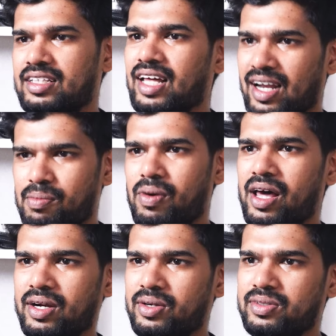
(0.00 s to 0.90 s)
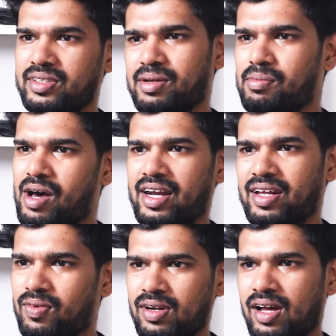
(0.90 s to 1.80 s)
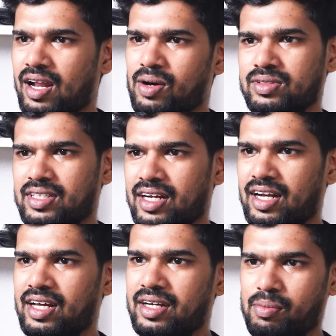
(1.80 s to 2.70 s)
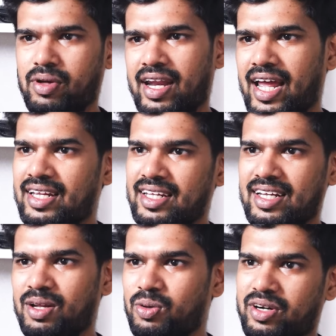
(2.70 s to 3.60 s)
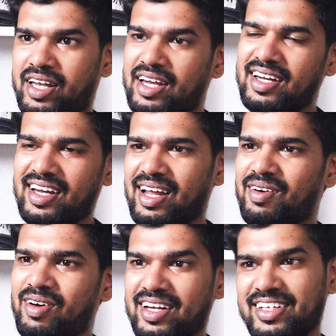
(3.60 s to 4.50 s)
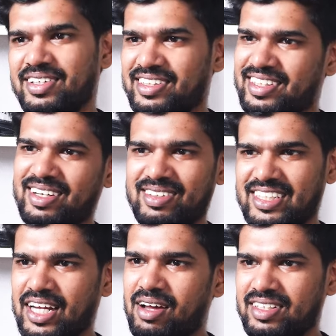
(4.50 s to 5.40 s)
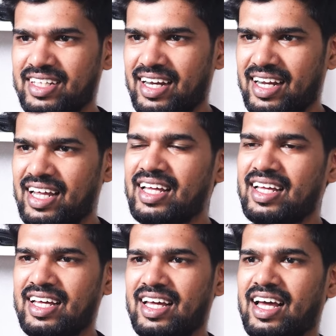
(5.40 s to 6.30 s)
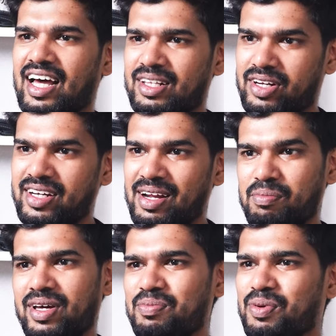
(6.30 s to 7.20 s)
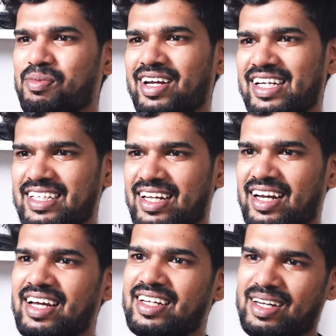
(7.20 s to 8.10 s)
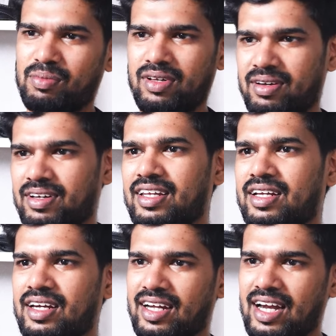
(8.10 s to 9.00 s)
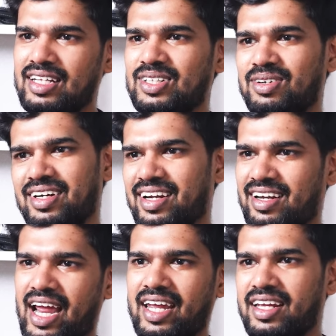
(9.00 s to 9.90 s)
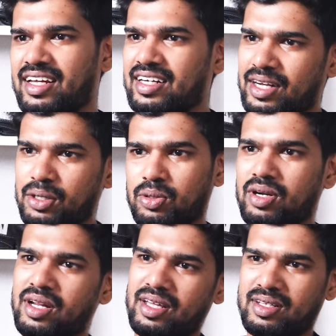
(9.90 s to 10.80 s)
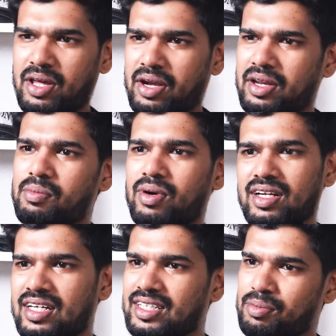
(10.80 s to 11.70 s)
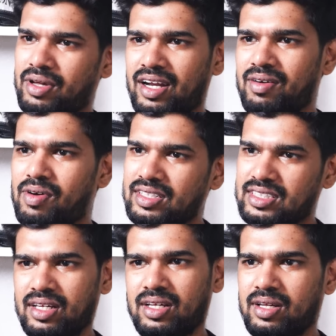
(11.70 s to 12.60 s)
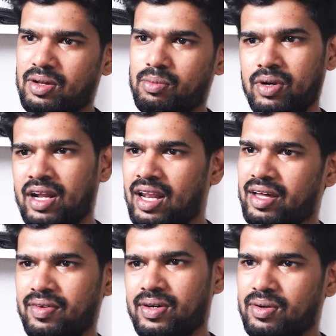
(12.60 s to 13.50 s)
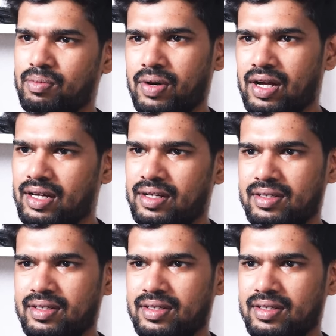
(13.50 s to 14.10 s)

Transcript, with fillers: இதெல்லாம் மாறணும் இன்னும் மாற எவ்வளோ நாள் ஆகும் தெரியல நம்ம ரேங்கிங்கில் ஒரு டென்னெல்லாம் வர இன்னும் எத்தனை வருஷம் ஆகும் தெரில அது வரைக்கும் நம்ம இருப்போமா இல்லைன்னு தெரில நம்ம இருக்கிற காலத்துக்குள்ளே ரேங்கிங் டென்னுக்குள்ளே நிறைய மெடல் அந்த மாதிரிலாம் வாங்குச்சுன்னா ரொம்ப நல்லாவே இருக்கும் பார்க்க